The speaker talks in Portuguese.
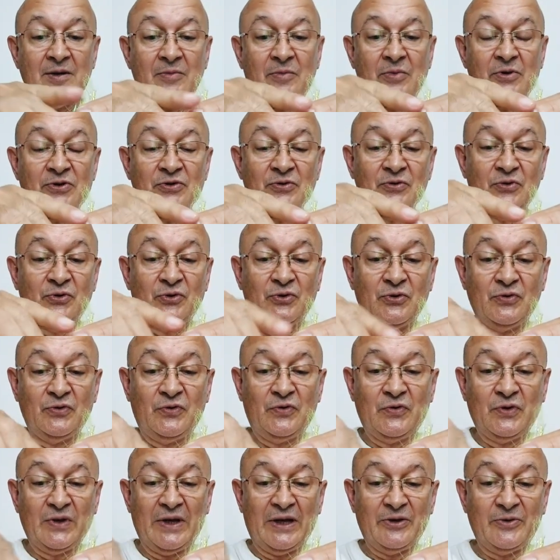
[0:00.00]
pus um
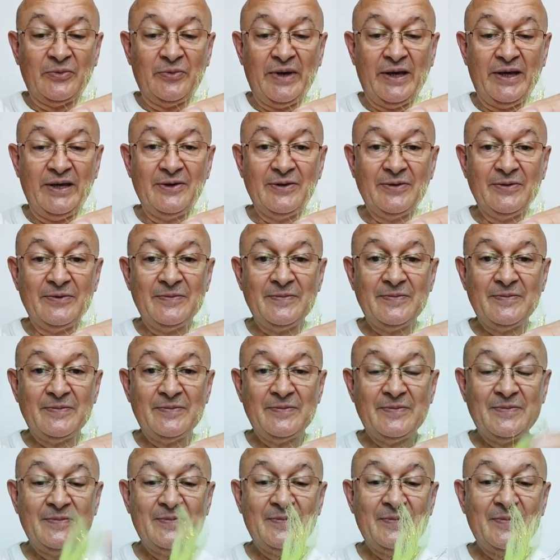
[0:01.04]
tufo lá no meio
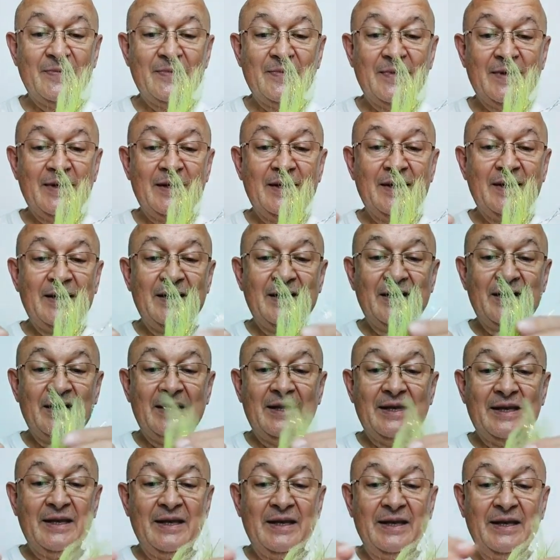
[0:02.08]

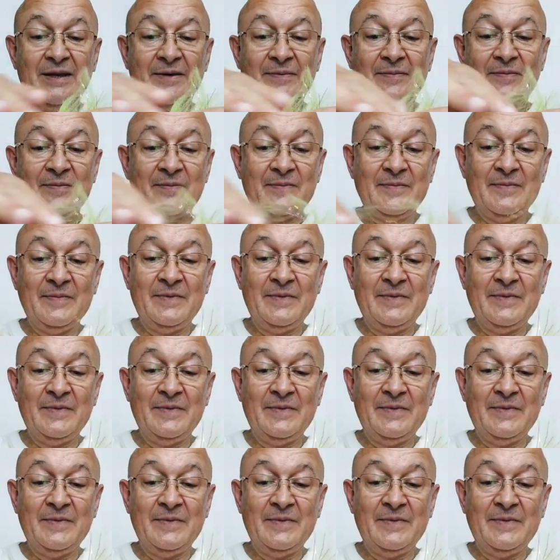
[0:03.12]
e